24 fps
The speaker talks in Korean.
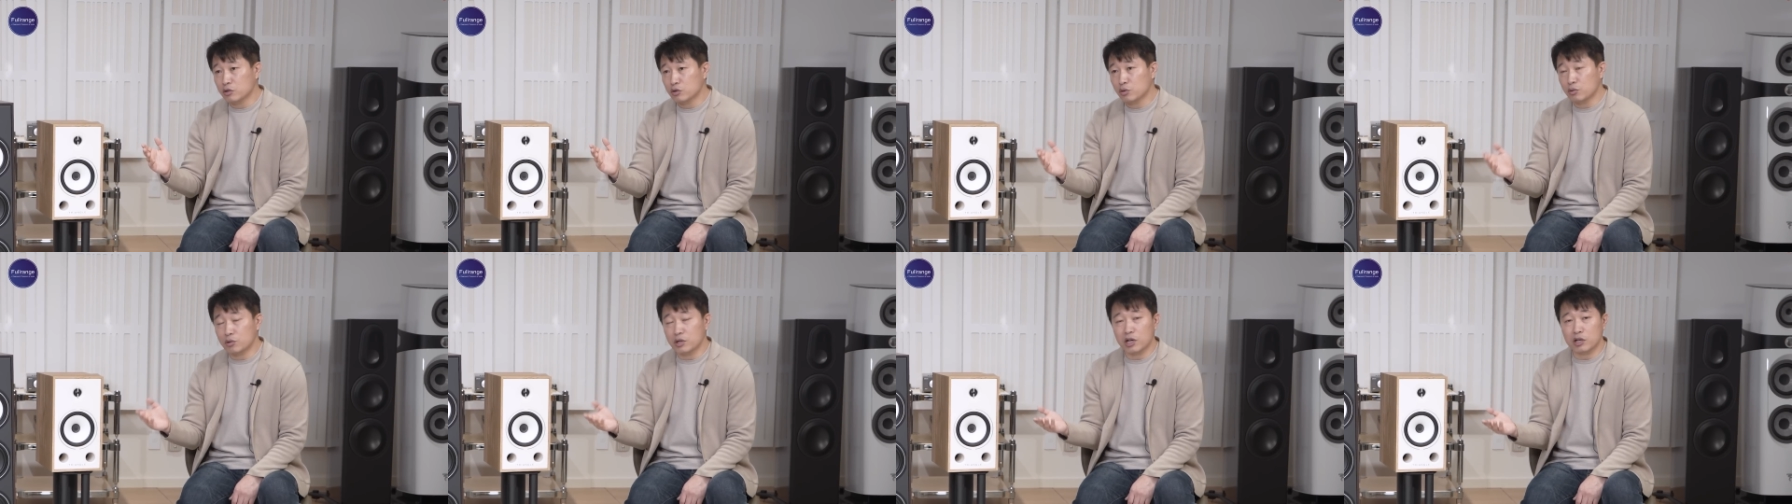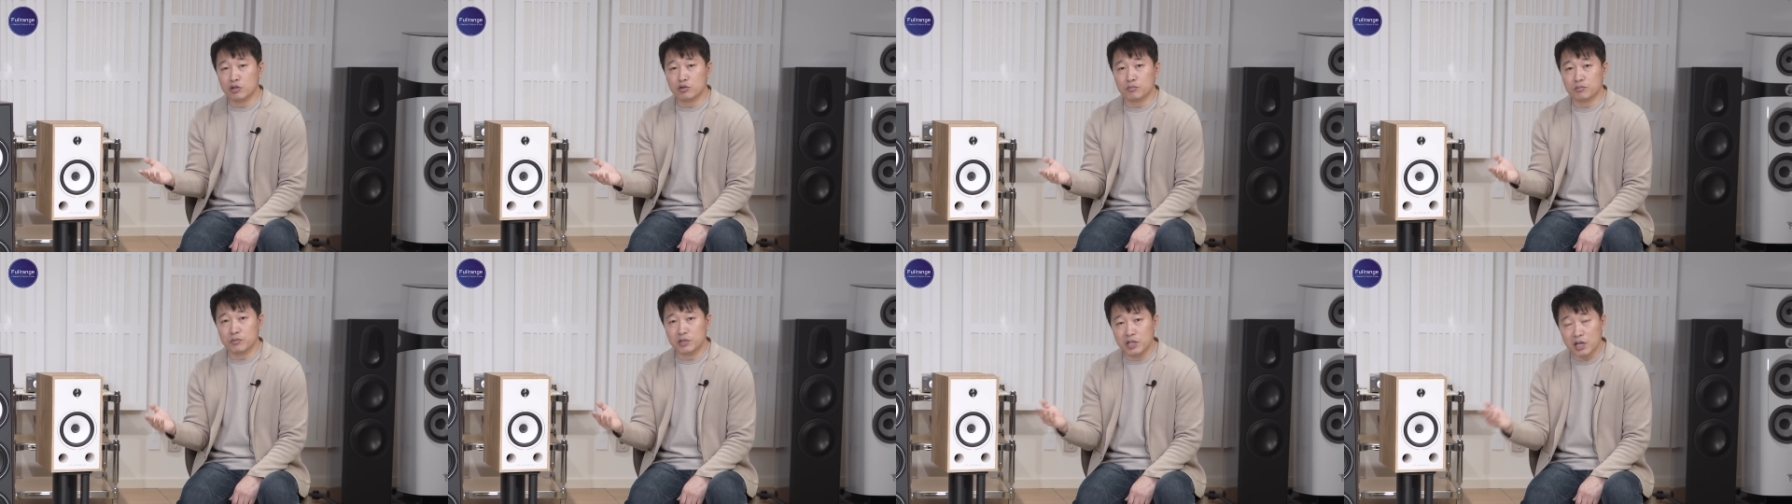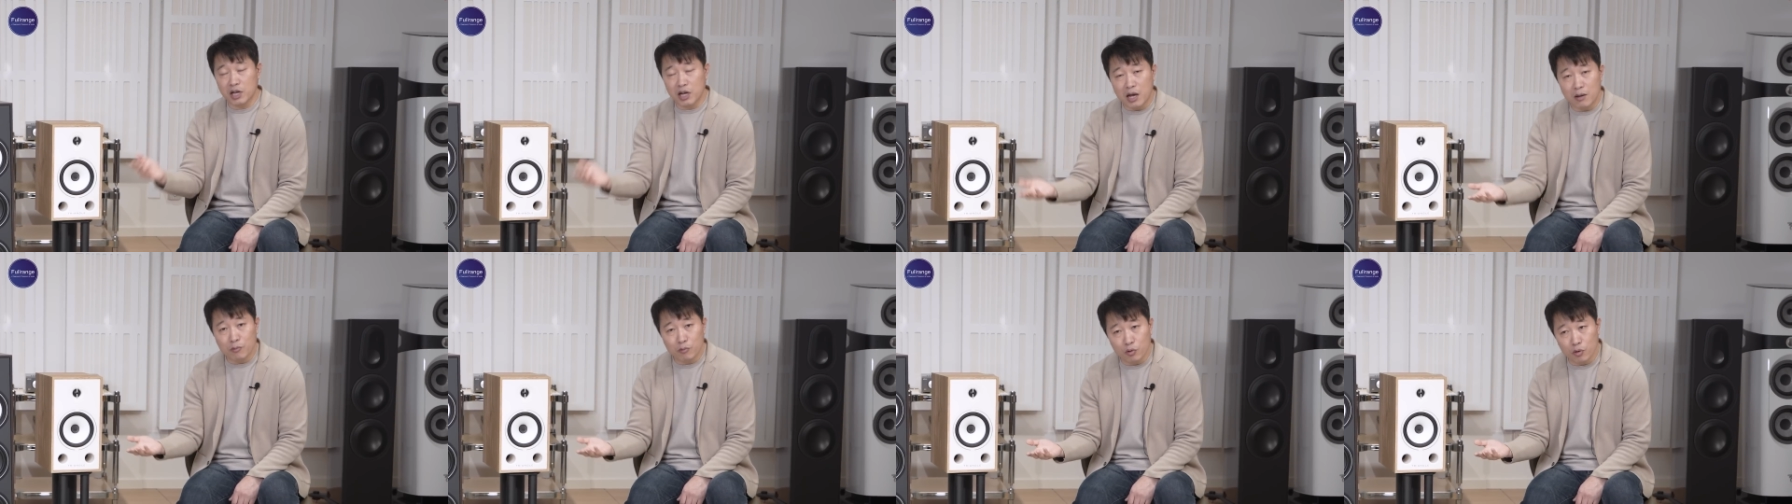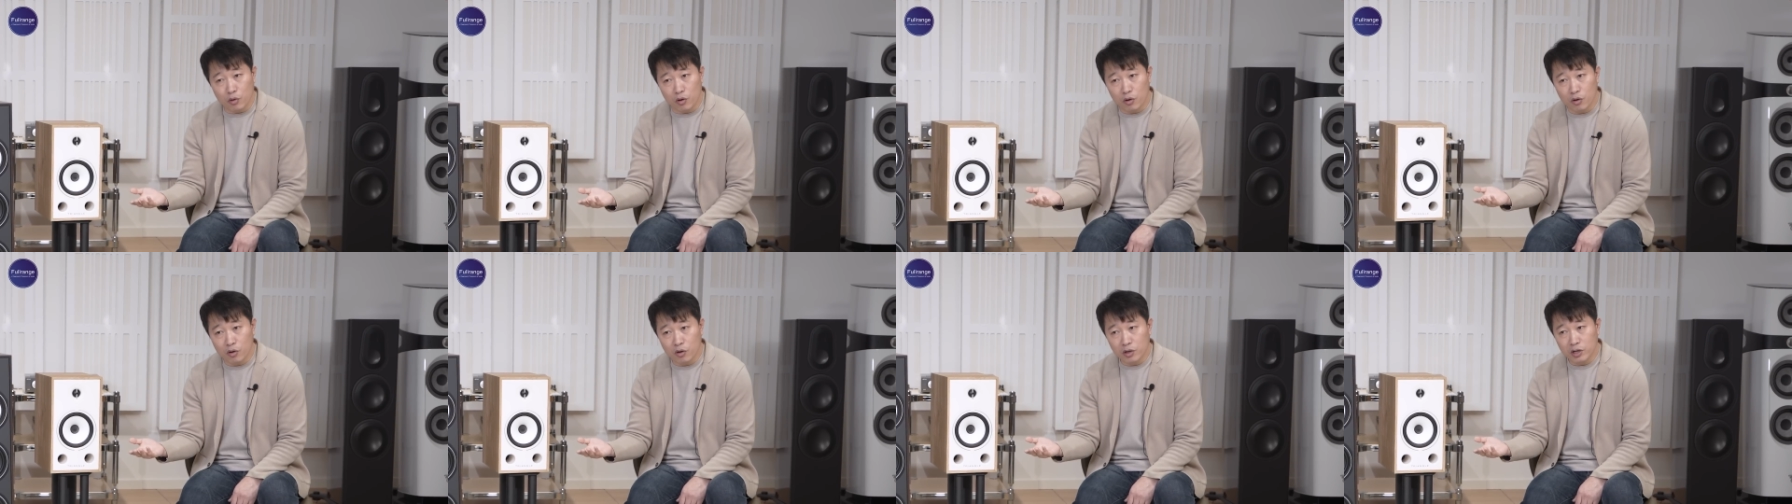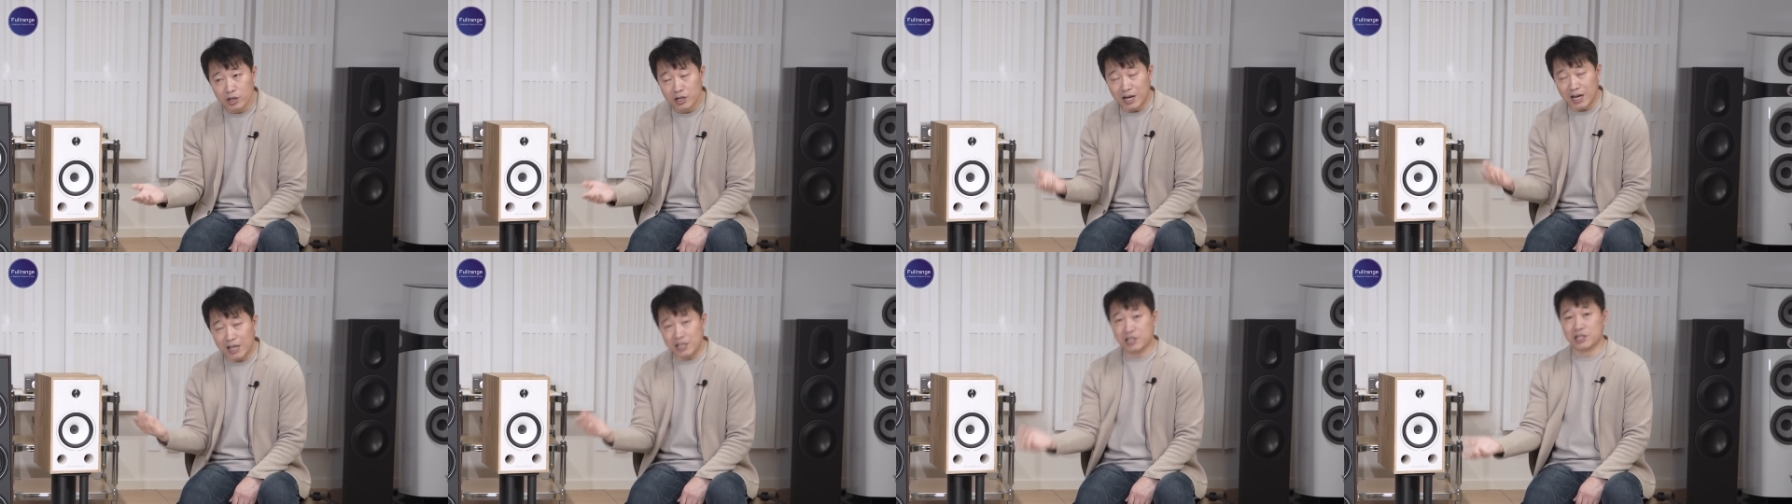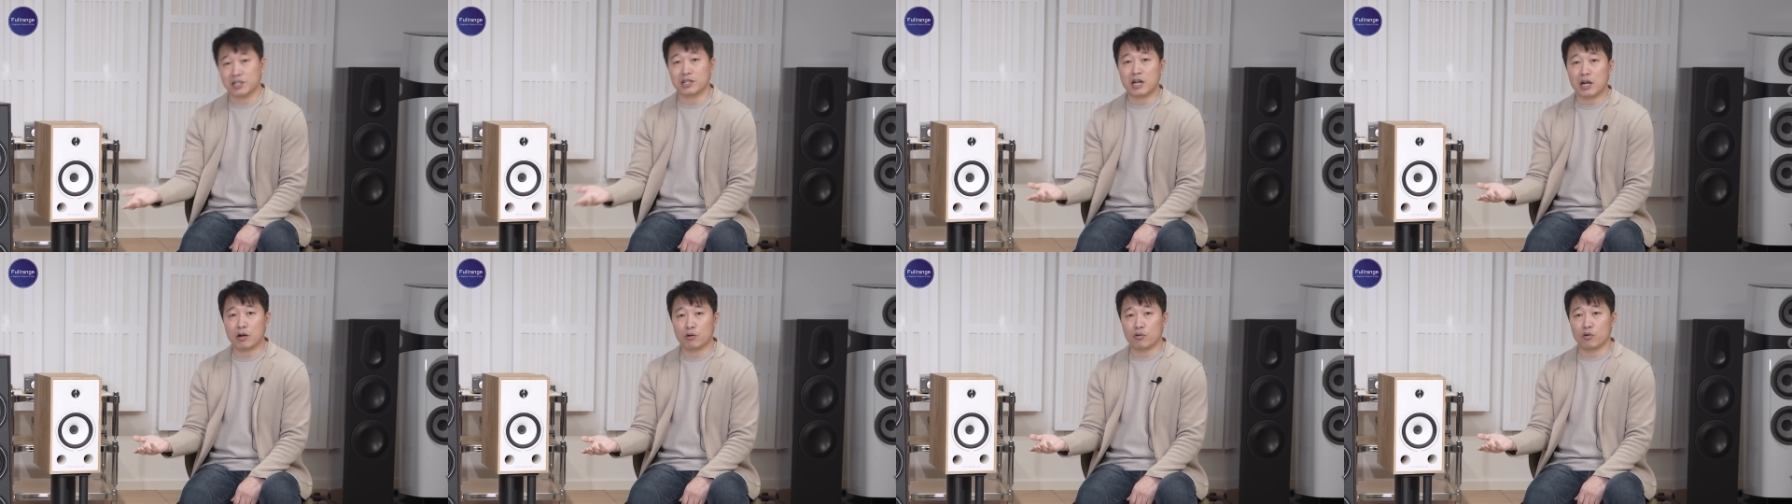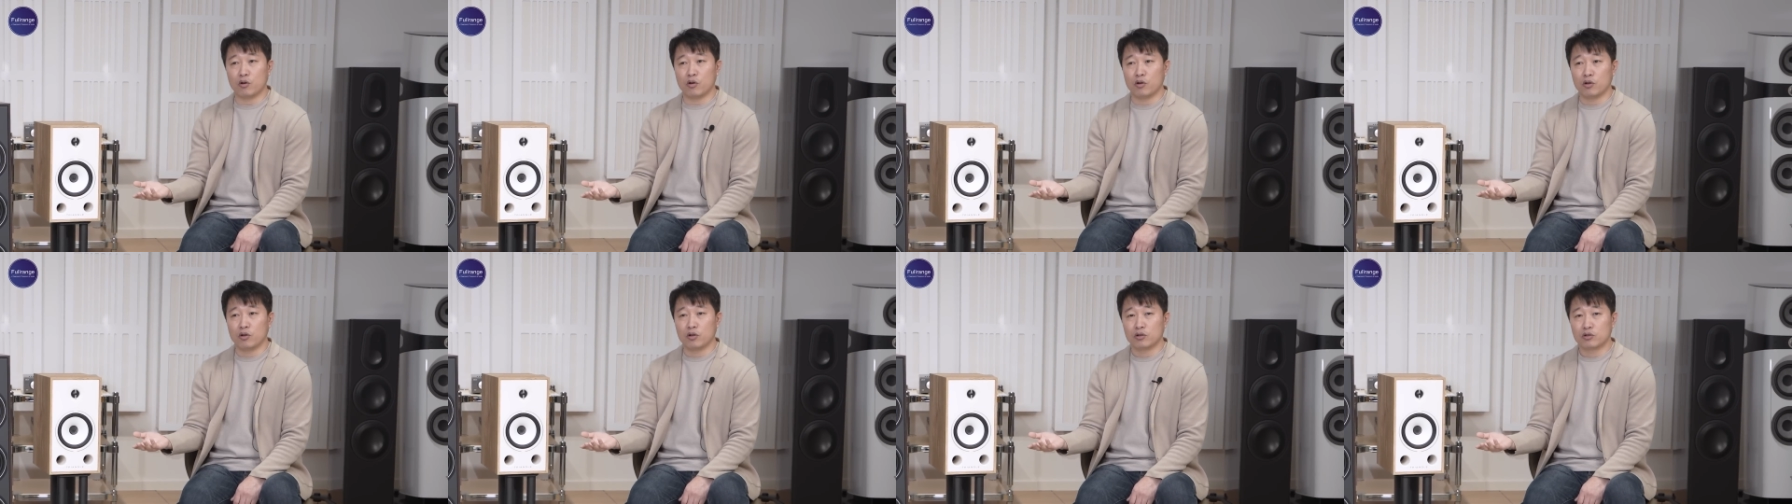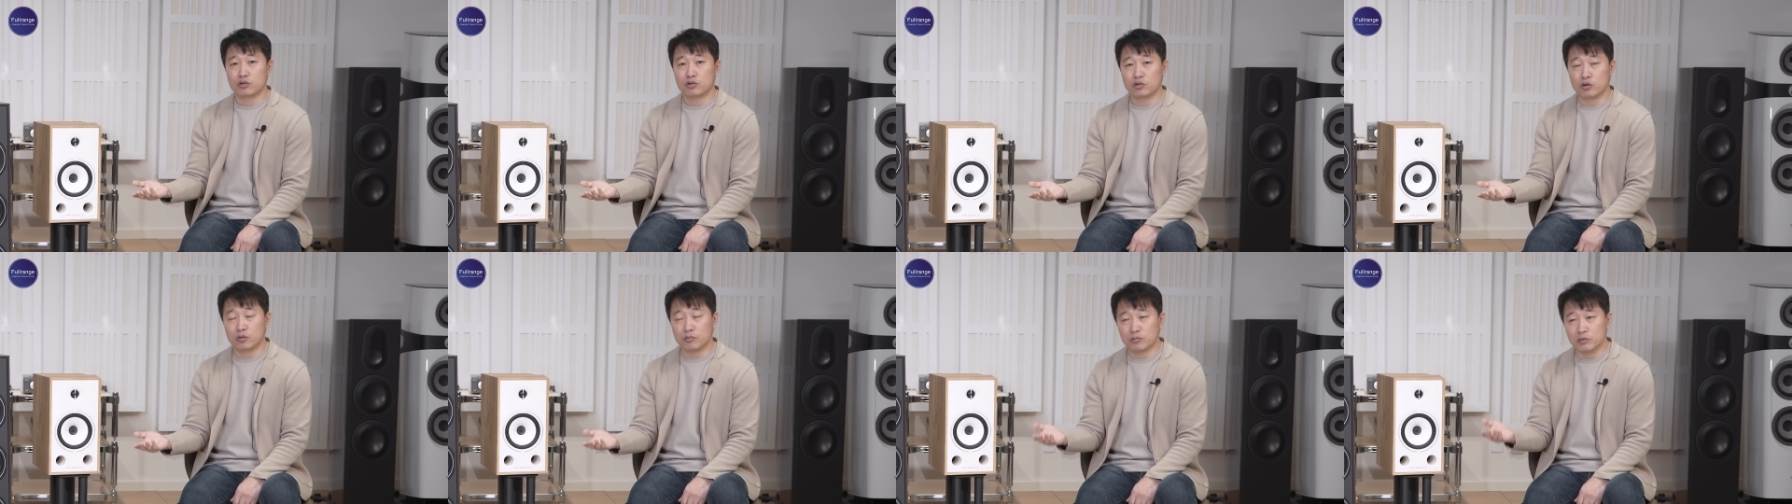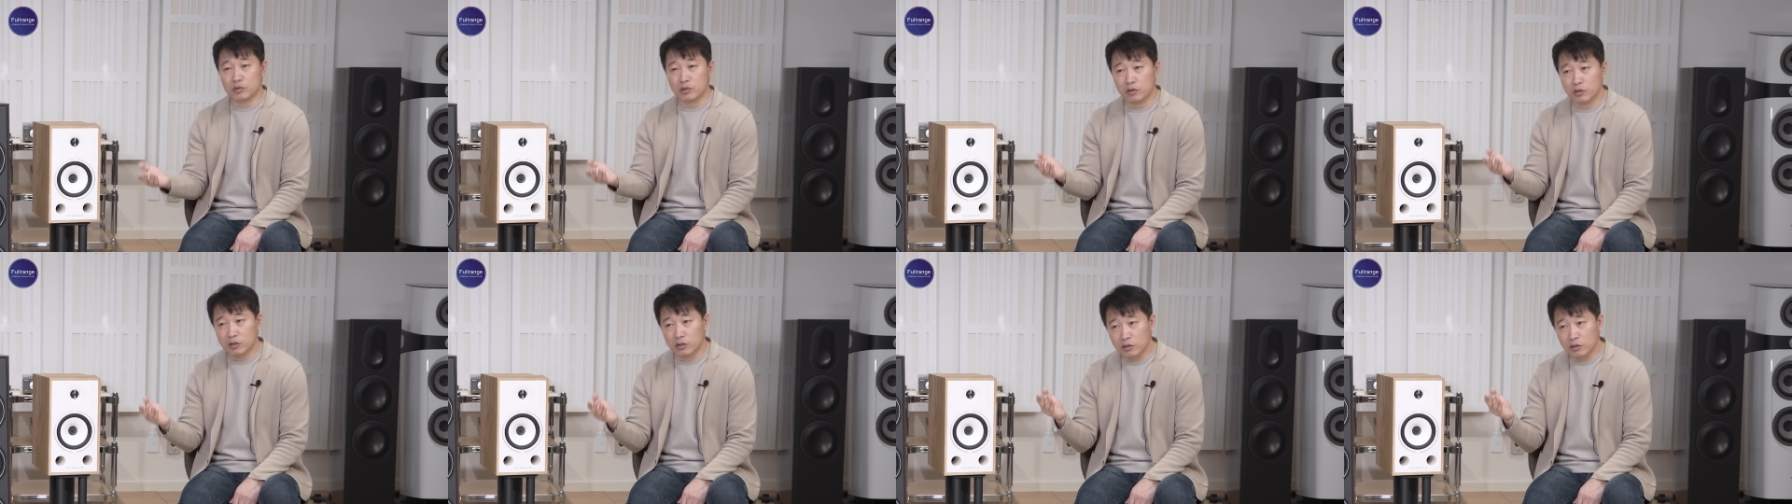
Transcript: 소리가 좀 차갑고 까칠하고 좀